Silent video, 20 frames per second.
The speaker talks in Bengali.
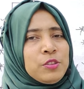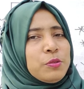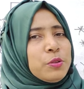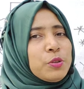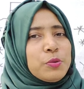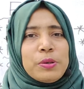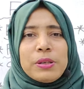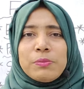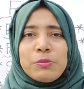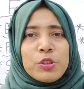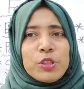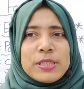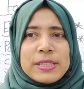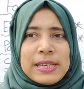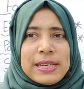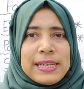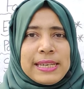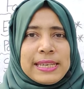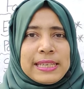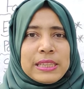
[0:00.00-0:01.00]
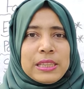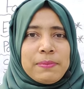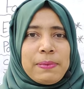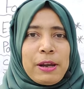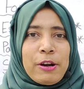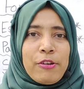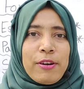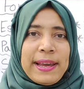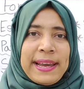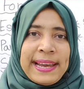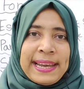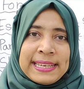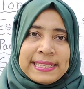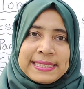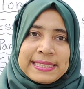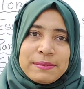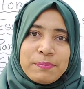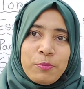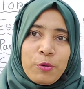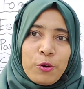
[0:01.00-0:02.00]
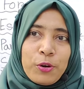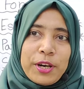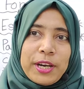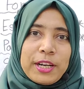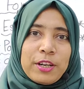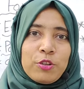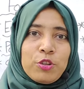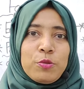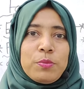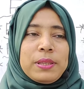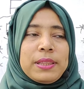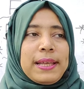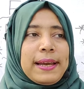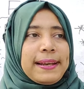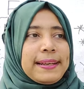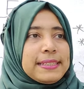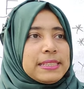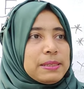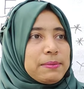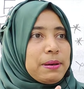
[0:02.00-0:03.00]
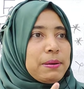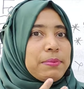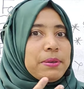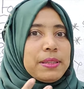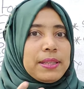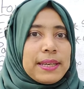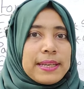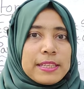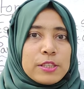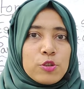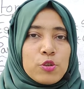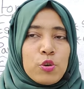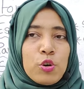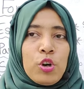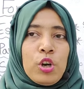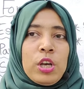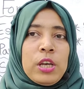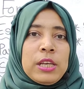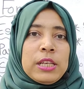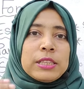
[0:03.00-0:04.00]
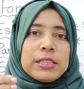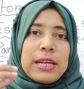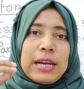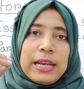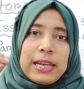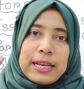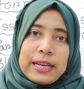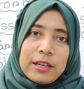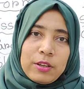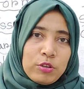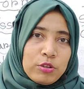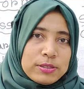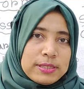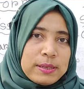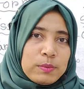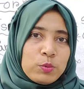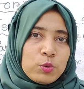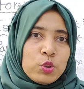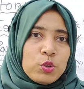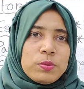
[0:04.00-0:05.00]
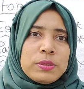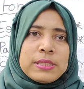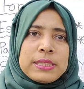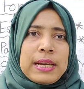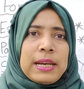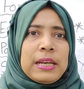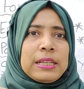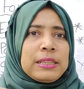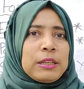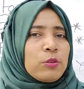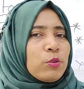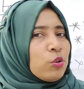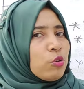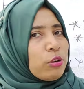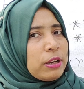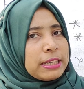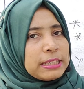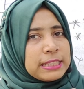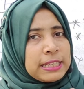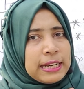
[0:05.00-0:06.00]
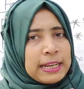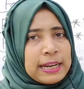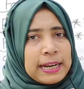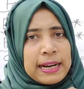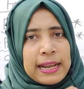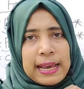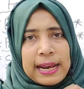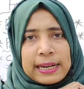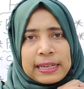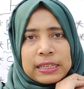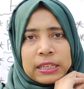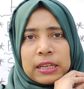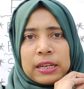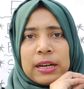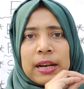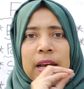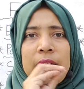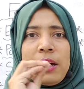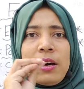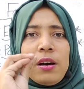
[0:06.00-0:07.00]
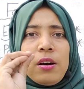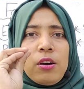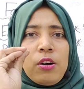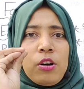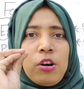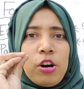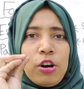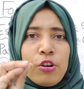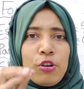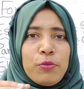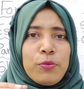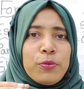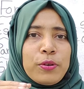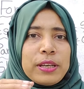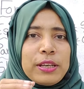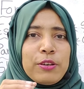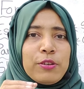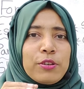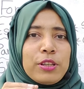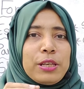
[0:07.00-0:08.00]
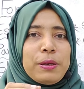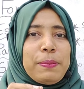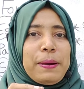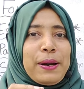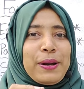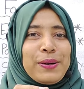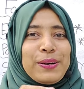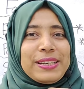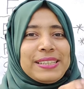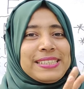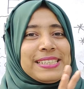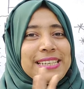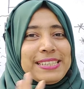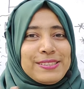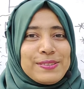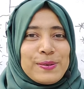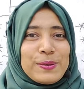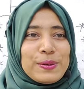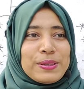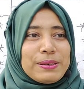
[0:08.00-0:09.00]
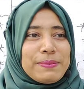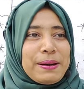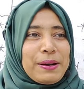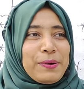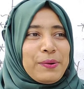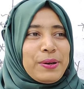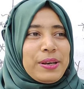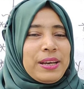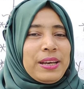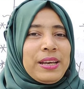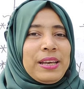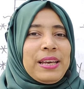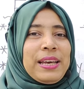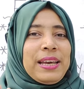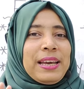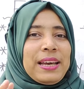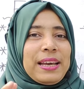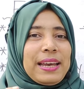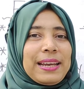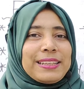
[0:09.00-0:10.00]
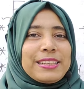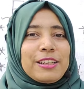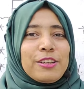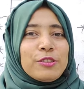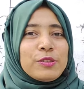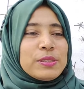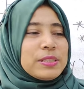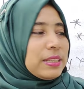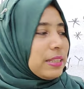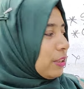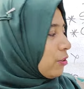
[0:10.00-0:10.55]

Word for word: তুমি তোমার মতো চাইলে লিখতে পারো না অ্যাজ এ পোয়েট তুমি তাকে যেভাবে দেখেছো তার লেখাগুলো যেমন তুমি চাইলে তার কোনো একটা লেখার একটা হরফও কী করতে পারো না চেঞ্জ করতে পারো না একটা হচ্ছে